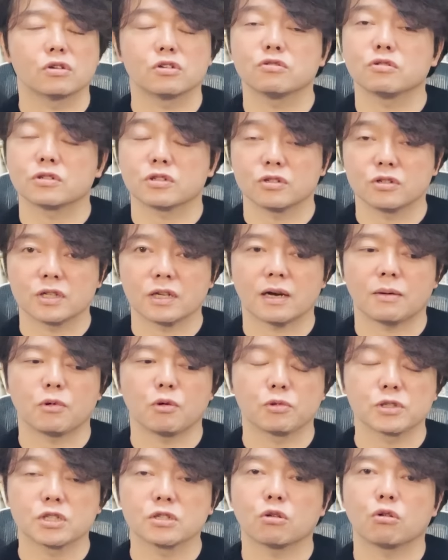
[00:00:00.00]
いうふうには
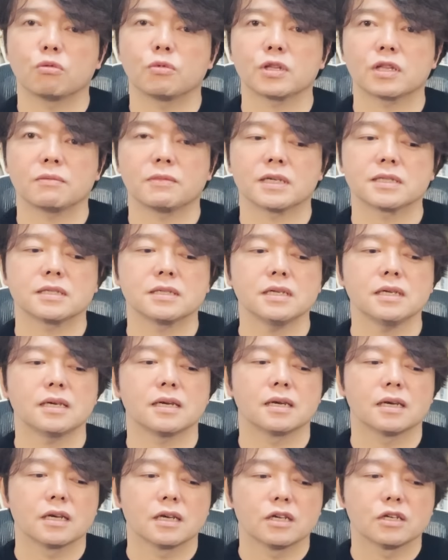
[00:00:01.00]
もちろん思ってます
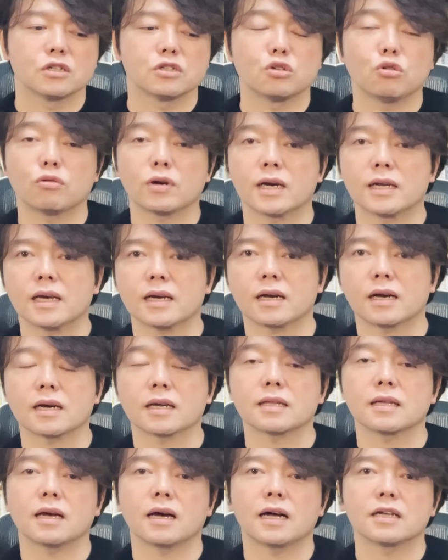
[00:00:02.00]
し、生涯ね、か
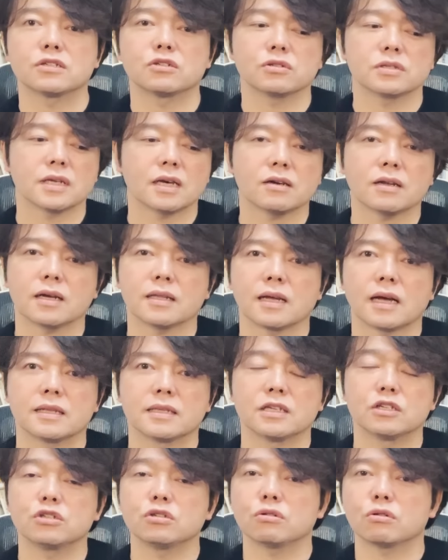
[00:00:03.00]
けてはちじゅっさいぐらいで
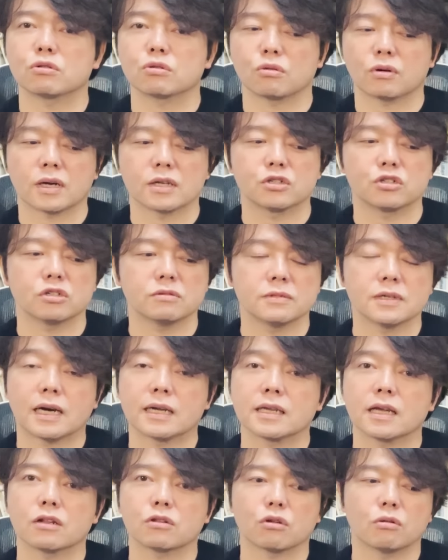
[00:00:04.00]
にじゅうおくとか十分
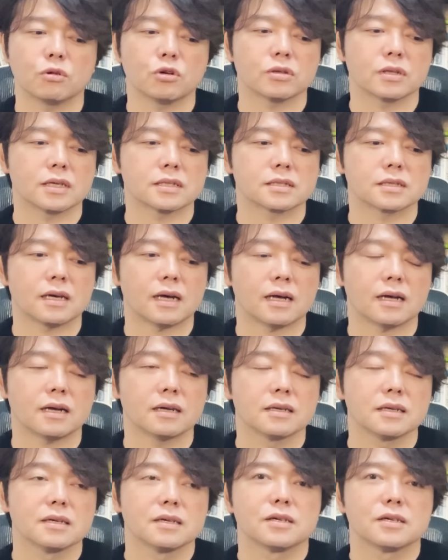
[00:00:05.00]
あり得ると思うんですが、